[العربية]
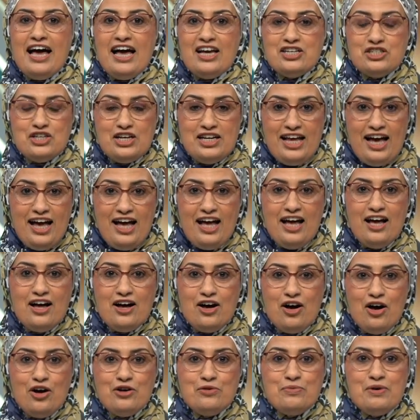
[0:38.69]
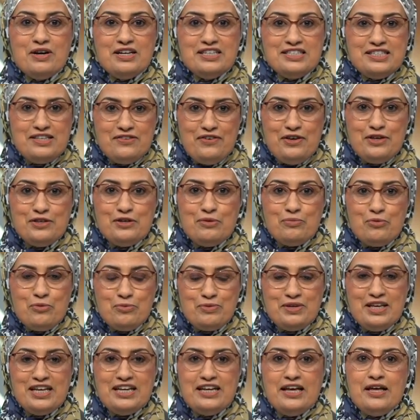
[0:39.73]
عشان نحقق أكبر استفادة
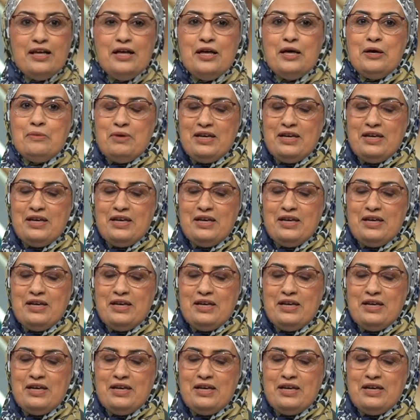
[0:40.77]
ممكنة